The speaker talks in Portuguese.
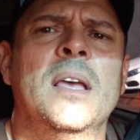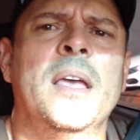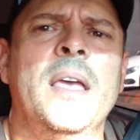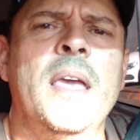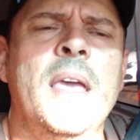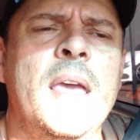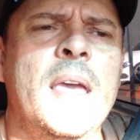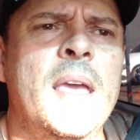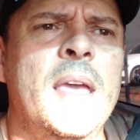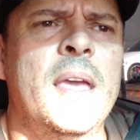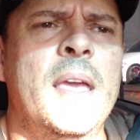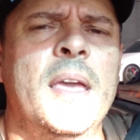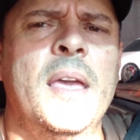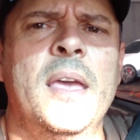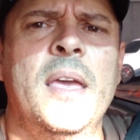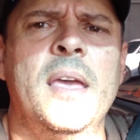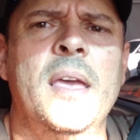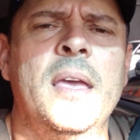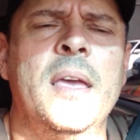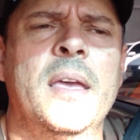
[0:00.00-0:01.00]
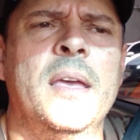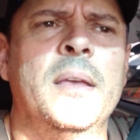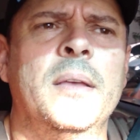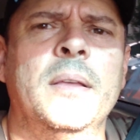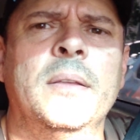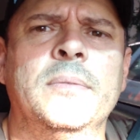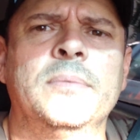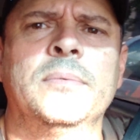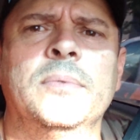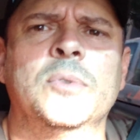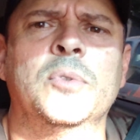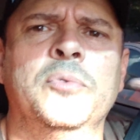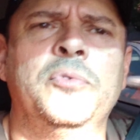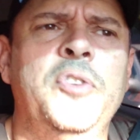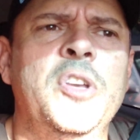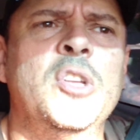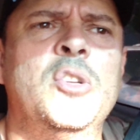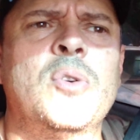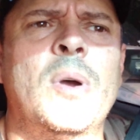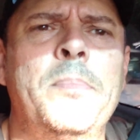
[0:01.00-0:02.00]
é, um
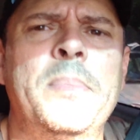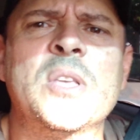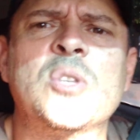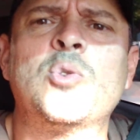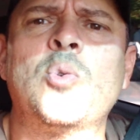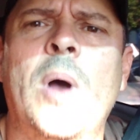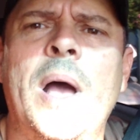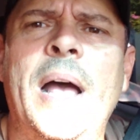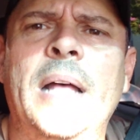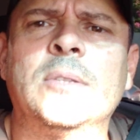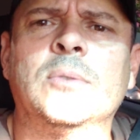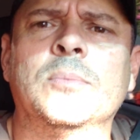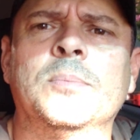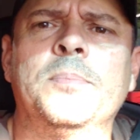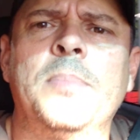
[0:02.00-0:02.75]
vídeo abençoado